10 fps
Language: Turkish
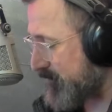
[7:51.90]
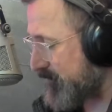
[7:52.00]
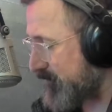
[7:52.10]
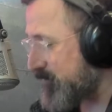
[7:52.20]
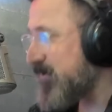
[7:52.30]

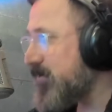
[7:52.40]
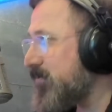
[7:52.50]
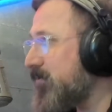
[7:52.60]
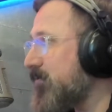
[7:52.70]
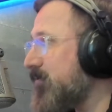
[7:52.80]

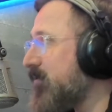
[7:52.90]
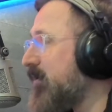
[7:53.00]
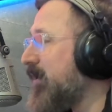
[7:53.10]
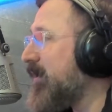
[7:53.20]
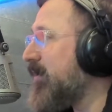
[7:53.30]
bir
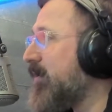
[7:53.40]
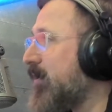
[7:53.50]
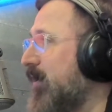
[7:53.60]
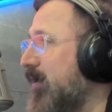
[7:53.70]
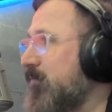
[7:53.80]

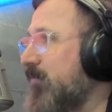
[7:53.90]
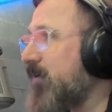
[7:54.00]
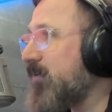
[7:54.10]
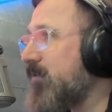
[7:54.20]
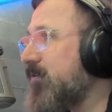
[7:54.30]

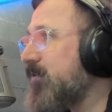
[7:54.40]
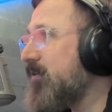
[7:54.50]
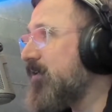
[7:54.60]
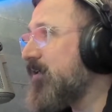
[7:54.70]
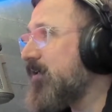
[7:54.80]
hanımefendi
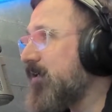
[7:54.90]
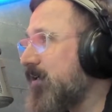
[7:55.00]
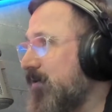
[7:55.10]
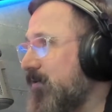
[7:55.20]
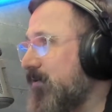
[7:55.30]

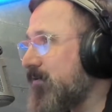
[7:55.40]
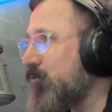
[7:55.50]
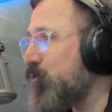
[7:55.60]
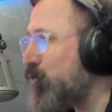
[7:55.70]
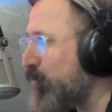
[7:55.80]

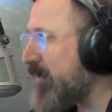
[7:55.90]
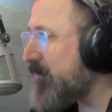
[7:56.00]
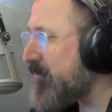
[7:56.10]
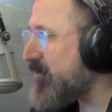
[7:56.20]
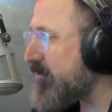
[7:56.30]

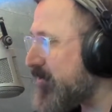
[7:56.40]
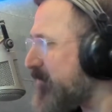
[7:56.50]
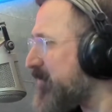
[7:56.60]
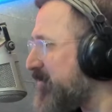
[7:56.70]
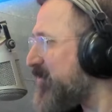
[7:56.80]
güvenmiş değil
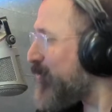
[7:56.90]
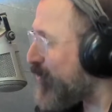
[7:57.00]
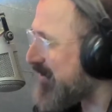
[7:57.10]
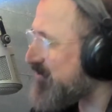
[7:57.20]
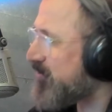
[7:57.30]
mi? Bir
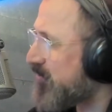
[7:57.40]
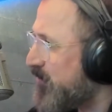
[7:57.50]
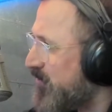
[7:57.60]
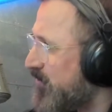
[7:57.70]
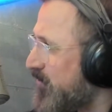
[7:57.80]
yola
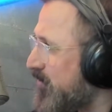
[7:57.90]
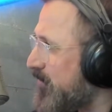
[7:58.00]
çıkmış.